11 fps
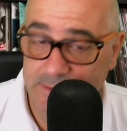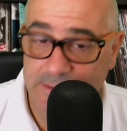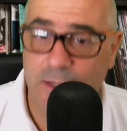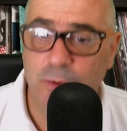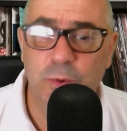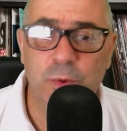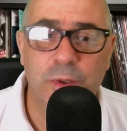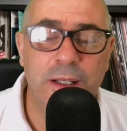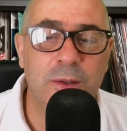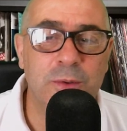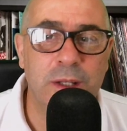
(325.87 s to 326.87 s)
Gli
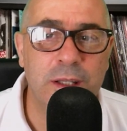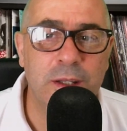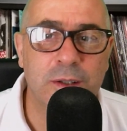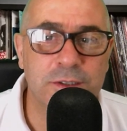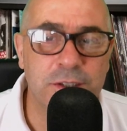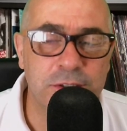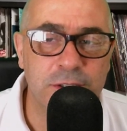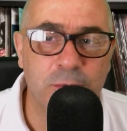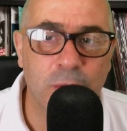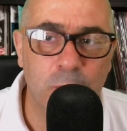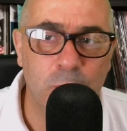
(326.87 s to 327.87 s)
auguri, gli auguri di oggi
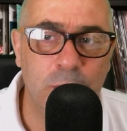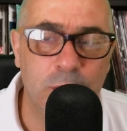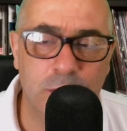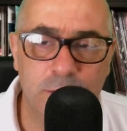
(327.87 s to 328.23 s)
5 luglio,